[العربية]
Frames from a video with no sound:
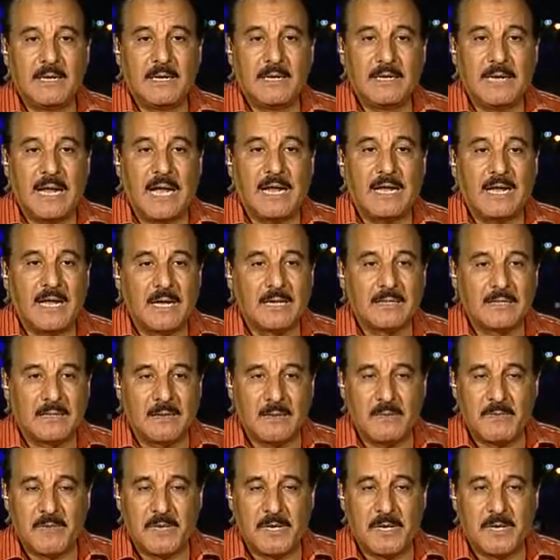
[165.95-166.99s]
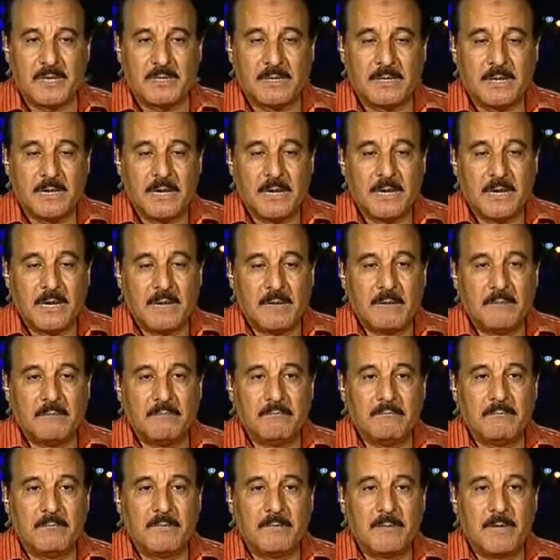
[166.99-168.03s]
نعالجها دراميا
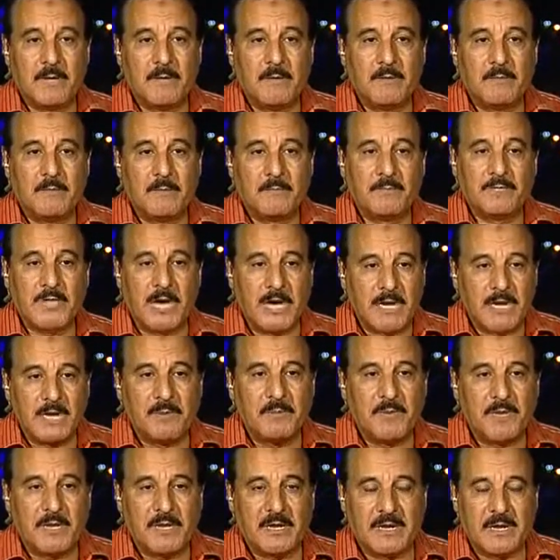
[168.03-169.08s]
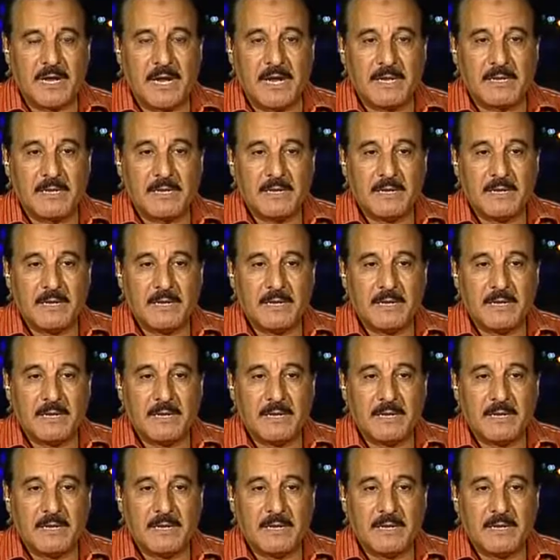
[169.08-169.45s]
بشكل كبير يعني